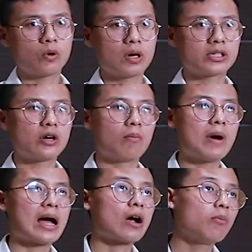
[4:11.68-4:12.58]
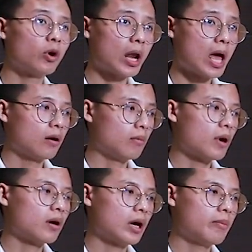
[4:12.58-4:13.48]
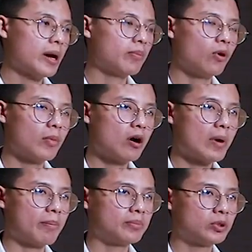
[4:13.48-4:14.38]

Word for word: คนละ 2 บาทก็หมด แล้ว ผมงั้นแบบผมเอาแบบ